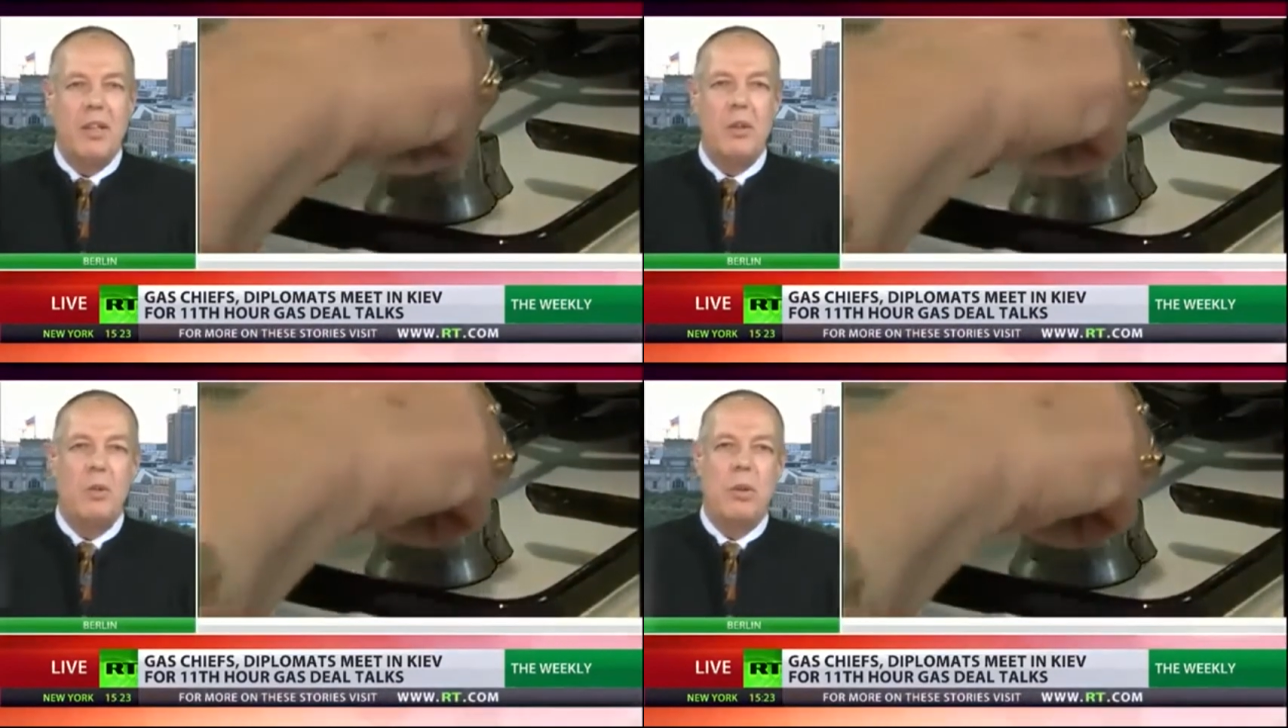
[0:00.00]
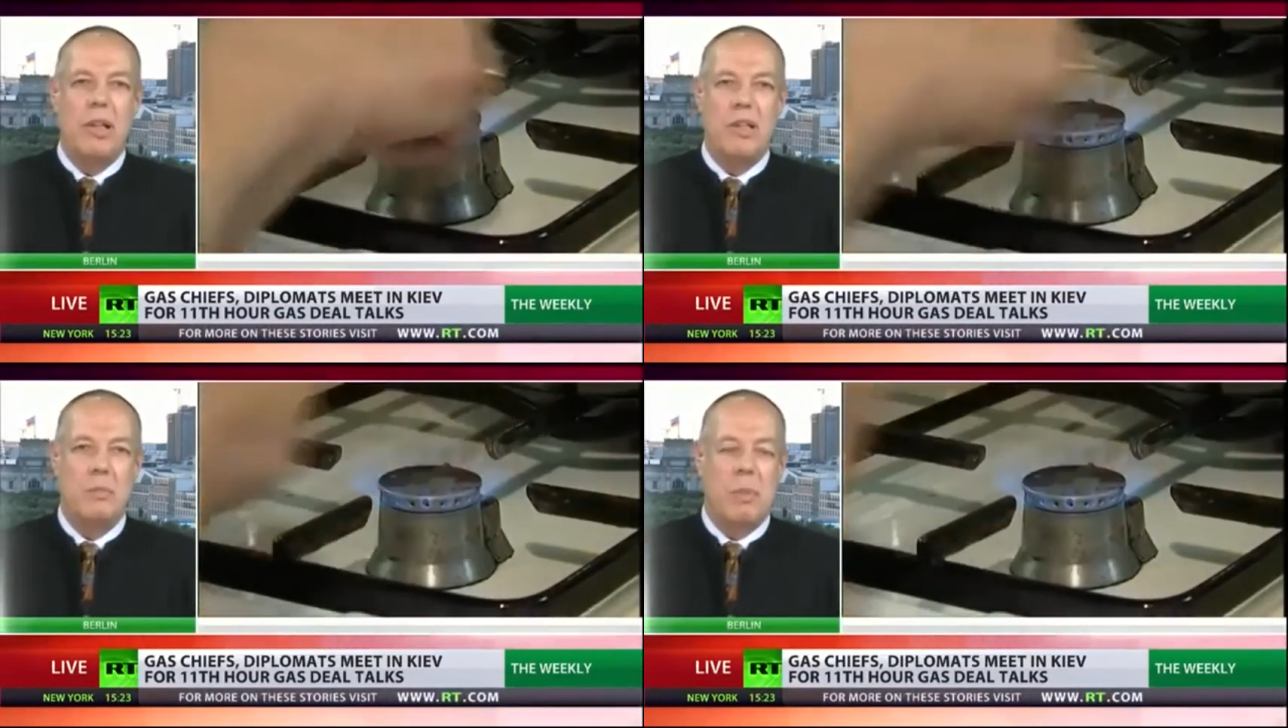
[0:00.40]
EU
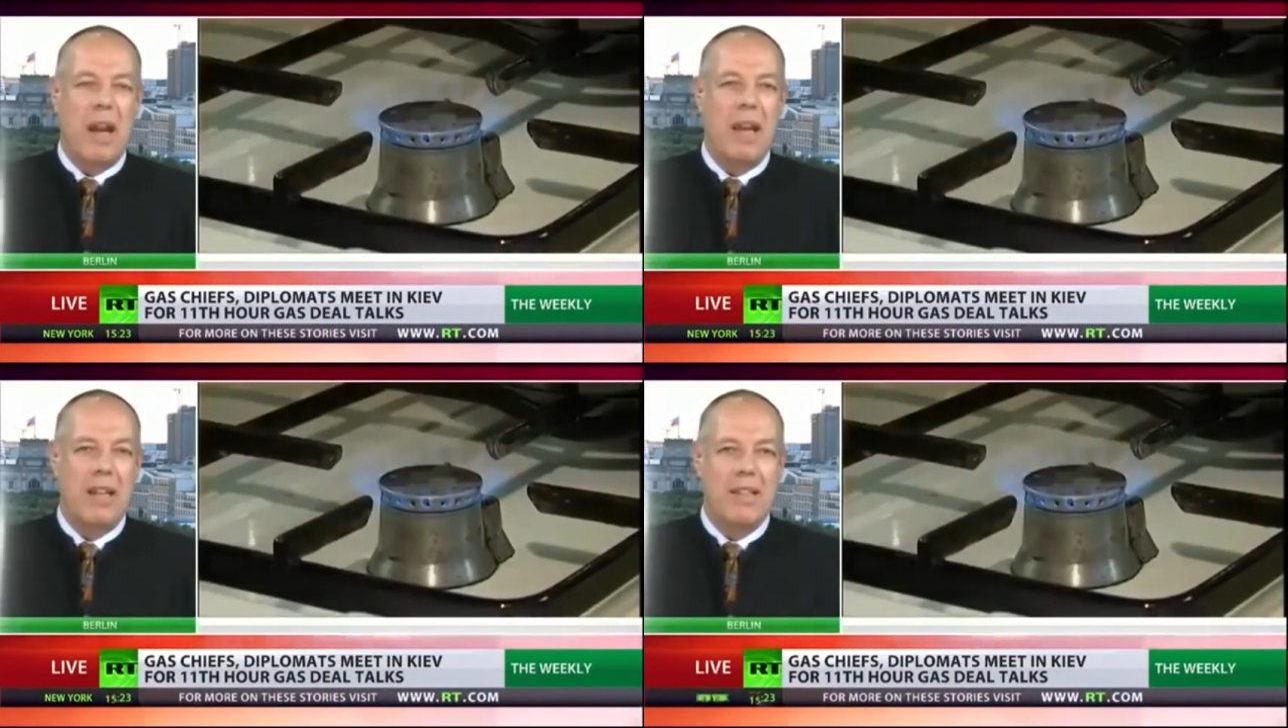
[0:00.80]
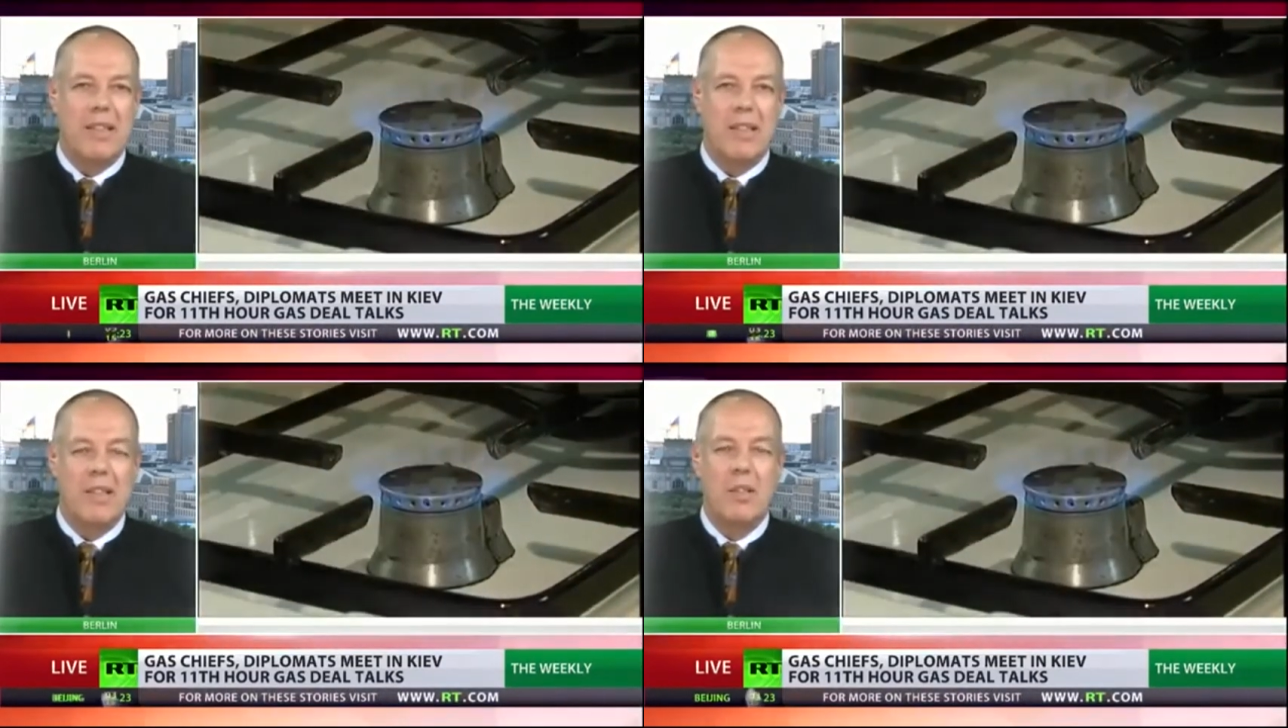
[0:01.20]
is by its
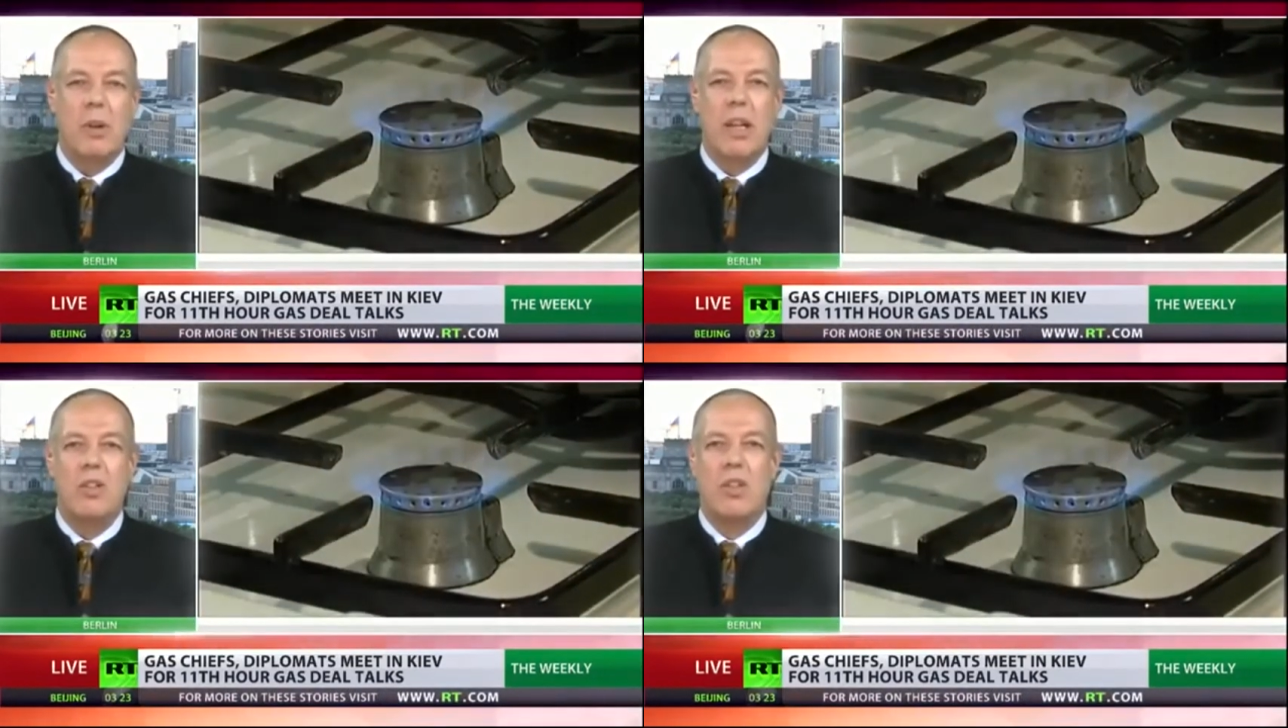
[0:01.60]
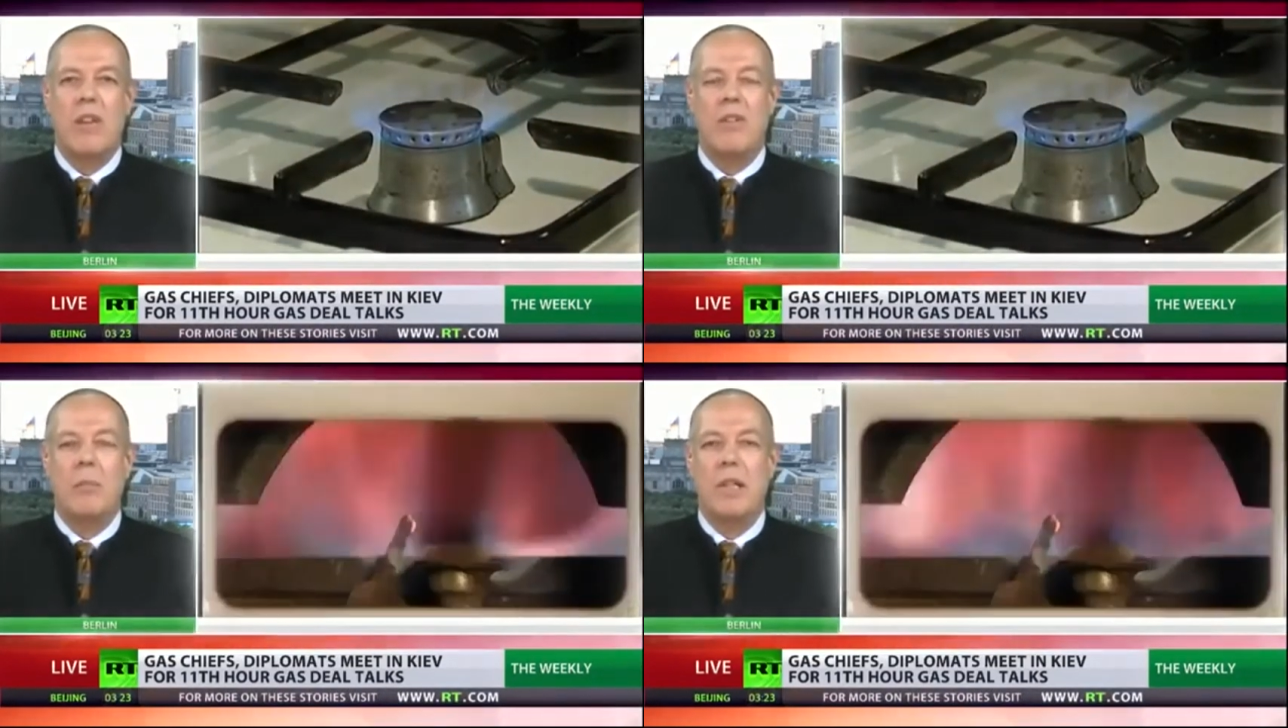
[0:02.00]
strange
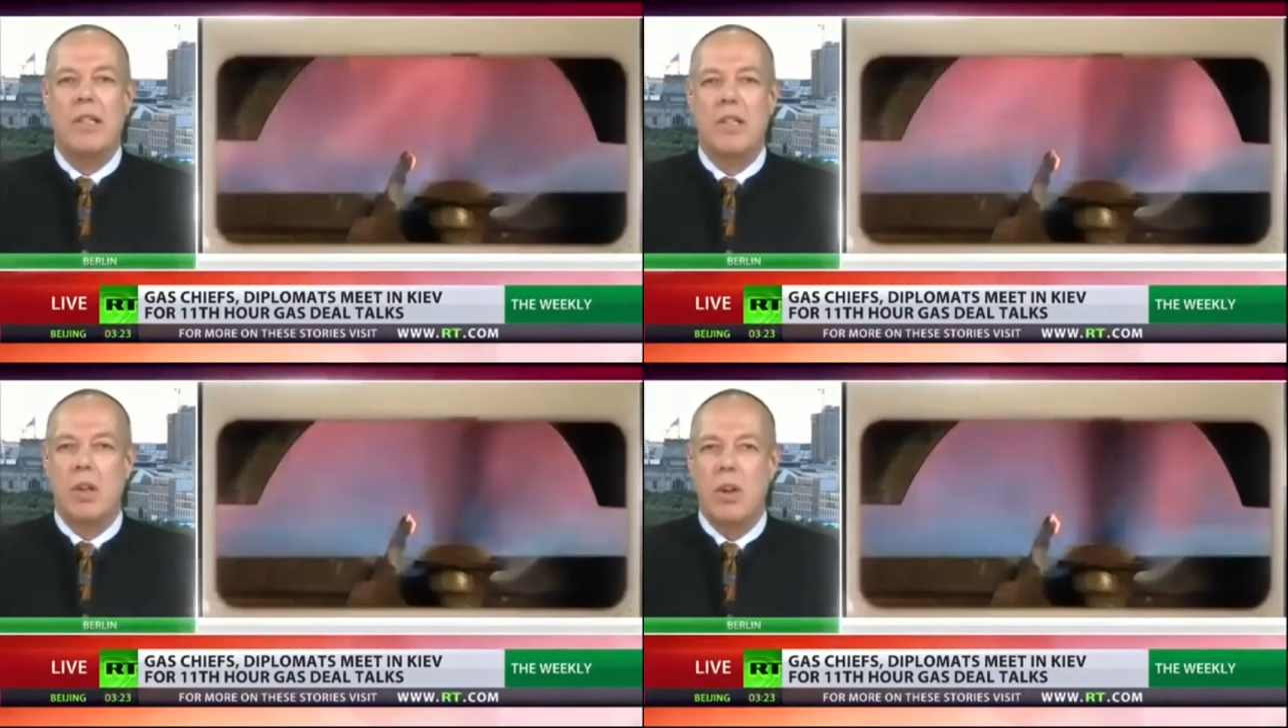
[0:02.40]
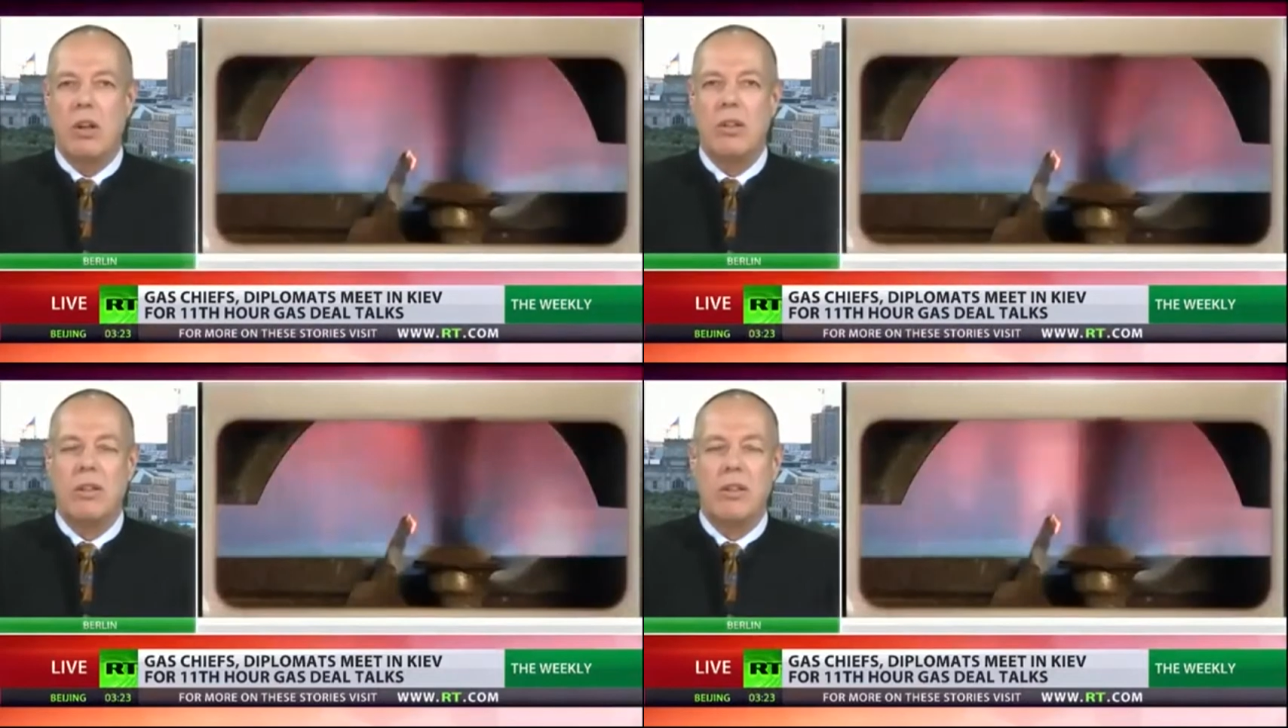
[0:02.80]
governments
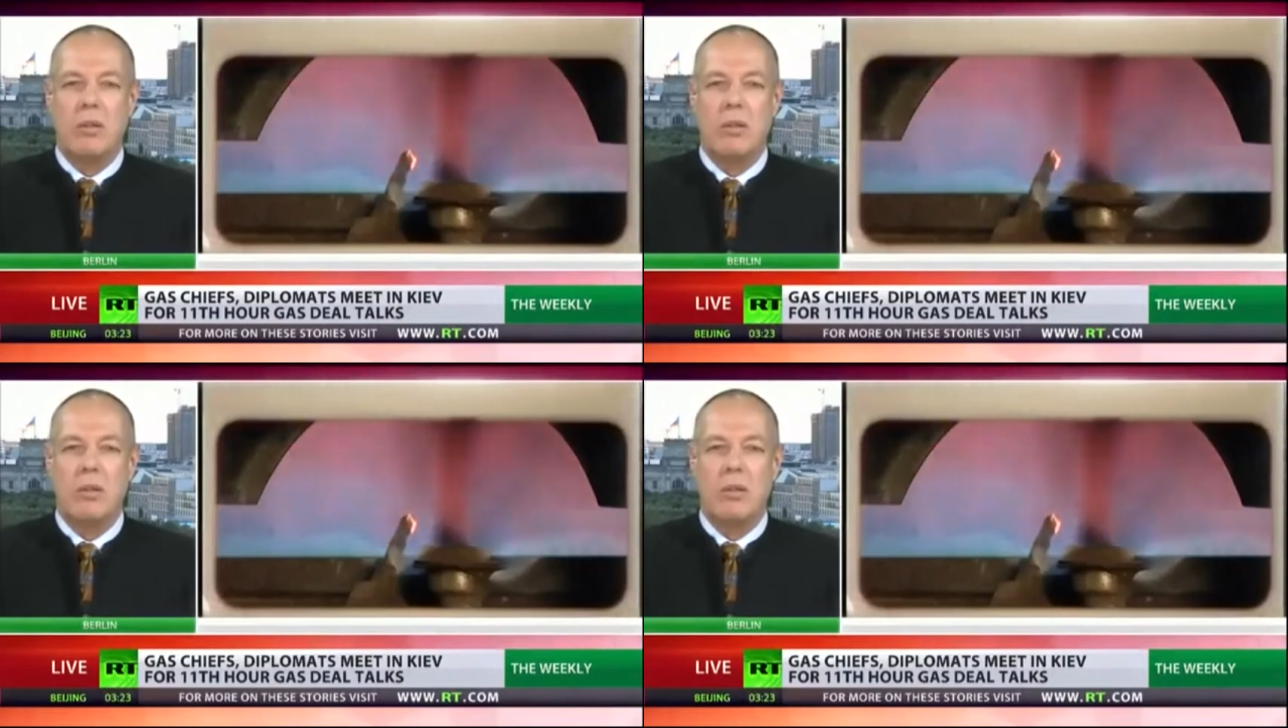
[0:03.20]
not uh,